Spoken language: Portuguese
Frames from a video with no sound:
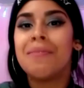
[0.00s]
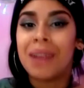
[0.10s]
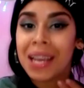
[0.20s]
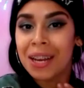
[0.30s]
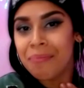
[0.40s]
Pra
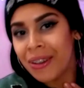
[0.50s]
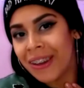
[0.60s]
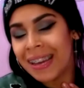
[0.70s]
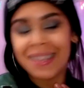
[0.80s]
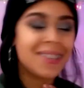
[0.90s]
quem não me me
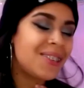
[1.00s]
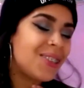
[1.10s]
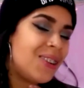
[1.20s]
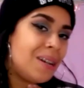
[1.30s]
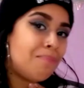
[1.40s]
conhece, eu sou
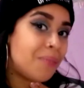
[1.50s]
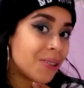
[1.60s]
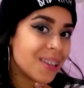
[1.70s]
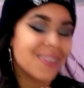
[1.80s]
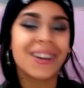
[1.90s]
a
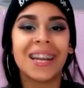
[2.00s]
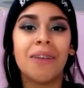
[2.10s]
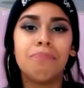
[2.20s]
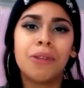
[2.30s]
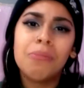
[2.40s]
Bruna do canal
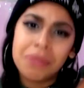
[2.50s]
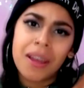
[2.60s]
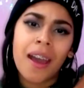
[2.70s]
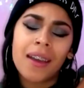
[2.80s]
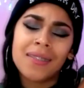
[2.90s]
Brups
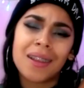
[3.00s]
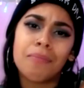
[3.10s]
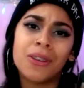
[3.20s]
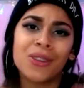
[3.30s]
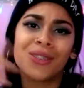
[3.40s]
tá bom?
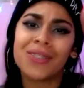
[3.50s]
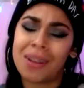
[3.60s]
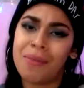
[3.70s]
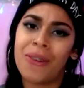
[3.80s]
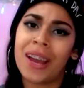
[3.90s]
Então se você não
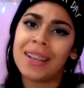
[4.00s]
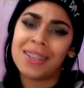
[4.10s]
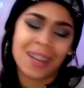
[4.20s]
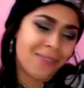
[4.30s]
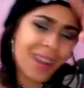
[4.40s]
me conhece,
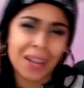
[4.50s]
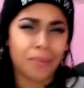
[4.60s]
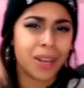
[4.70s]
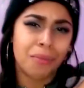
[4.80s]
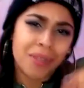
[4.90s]
já vai lá no meu
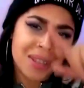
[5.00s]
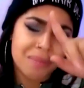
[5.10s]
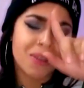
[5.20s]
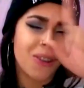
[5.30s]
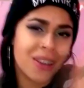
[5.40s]
canal pra você
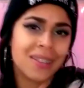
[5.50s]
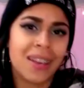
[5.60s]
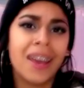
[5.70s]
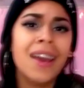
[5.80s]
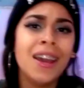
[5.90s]
me
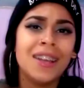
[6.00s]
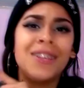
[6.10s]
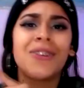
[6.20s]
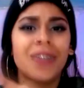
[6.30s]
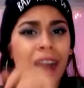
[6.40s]
conhecer e se
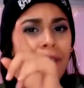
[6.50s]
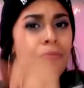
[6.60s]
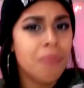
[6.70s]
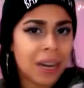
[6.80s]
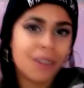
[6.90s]
tornar um
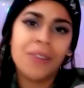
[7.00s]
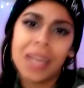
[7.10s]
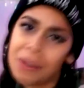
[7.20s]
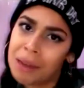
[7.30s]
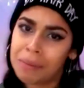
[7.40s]
mano e
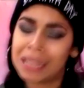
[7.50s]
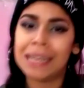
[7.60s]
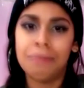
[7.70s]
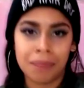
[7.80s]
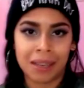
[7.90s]
uma mana
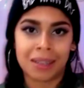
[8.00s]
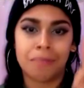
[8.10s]
minha, tá